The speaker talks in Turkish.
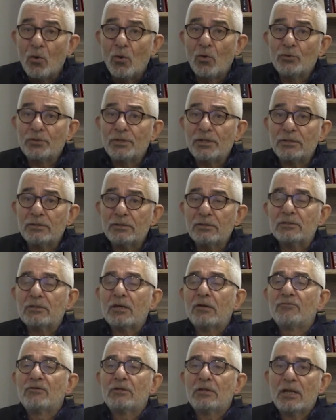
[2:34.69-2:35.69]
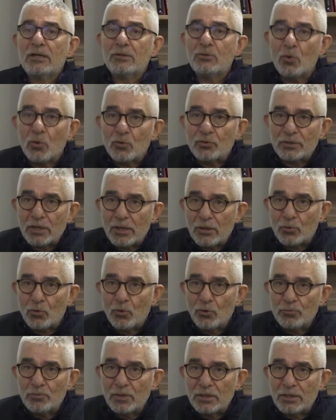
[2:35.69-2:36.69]
onların tavırlarını ortaya
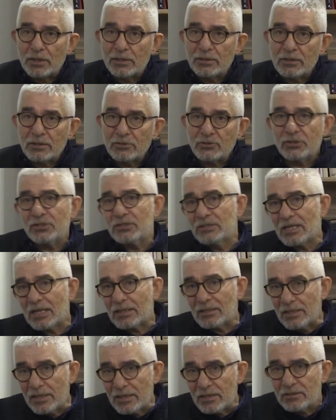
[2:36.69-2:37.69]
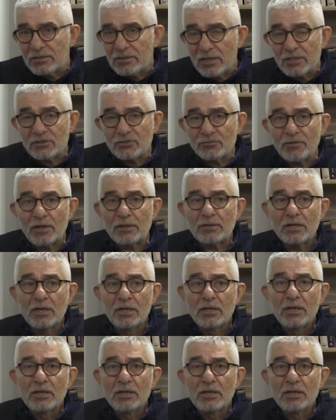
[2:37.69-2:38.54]
koymalarına şiddetle ihtiyaç var.